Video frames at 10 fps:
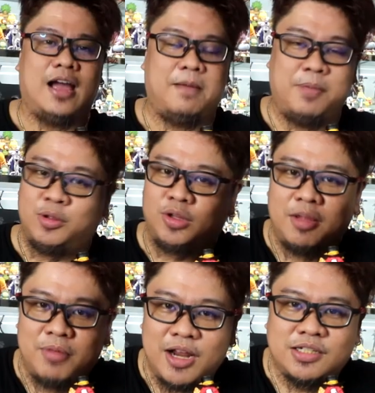uh,
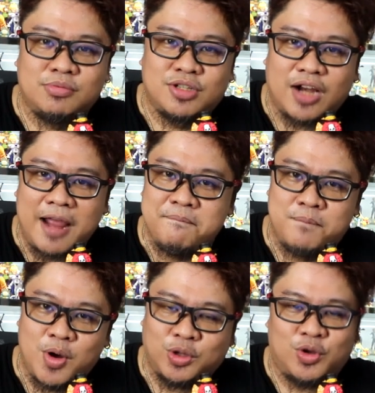pindutin mo na yung subscribe
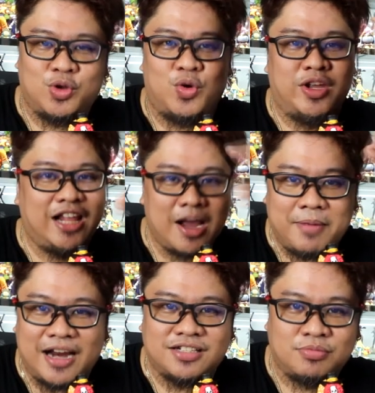button kung hindi ka
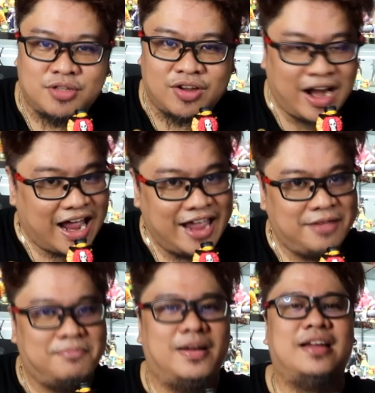pa
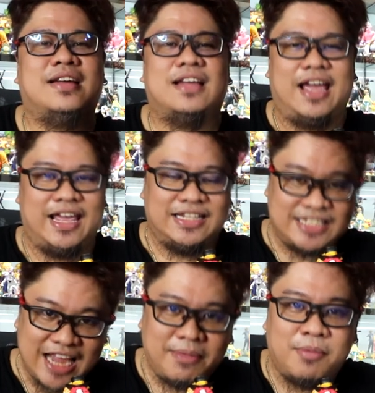nag-subscribe. And
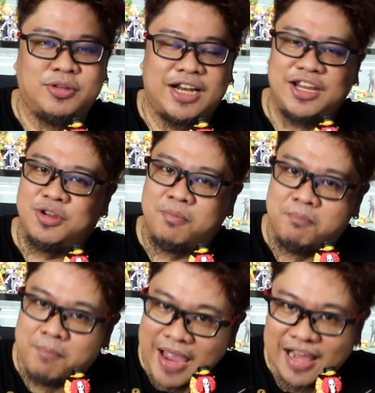sama mo na rin yung
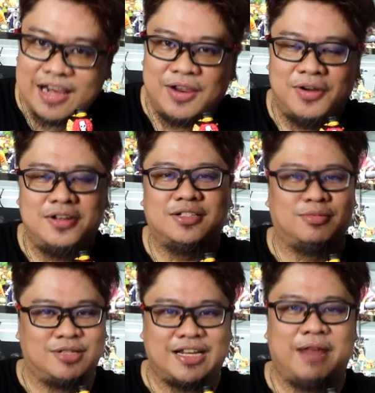bell, no?
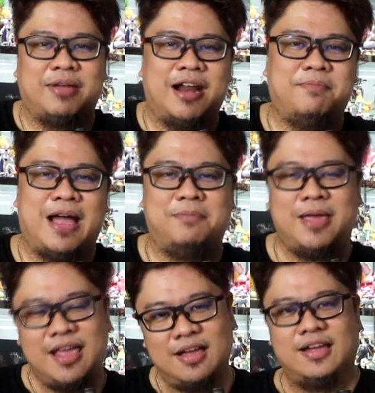Subscribe ka na
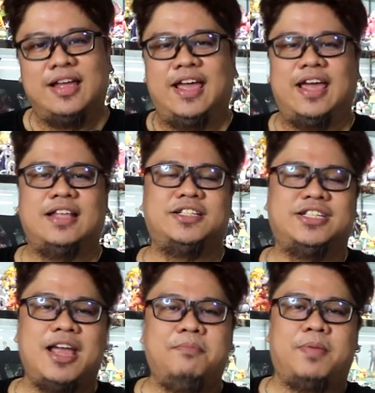papi. And
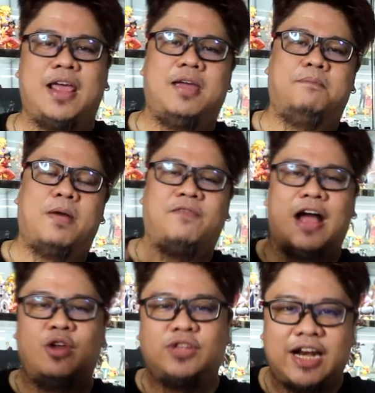syempre,
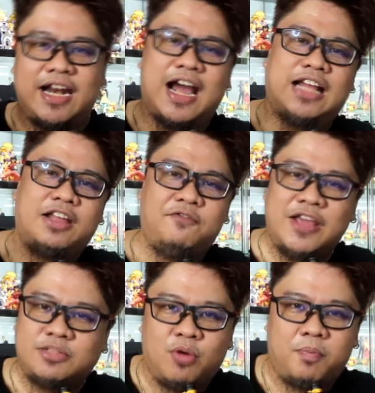pa-follow na rin ang ating
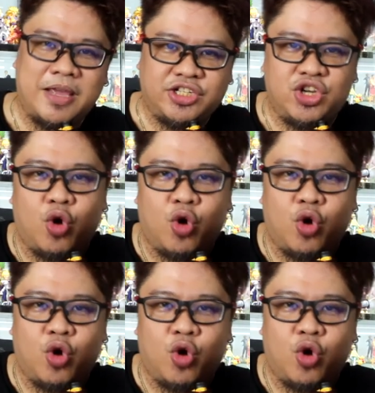Facebook page,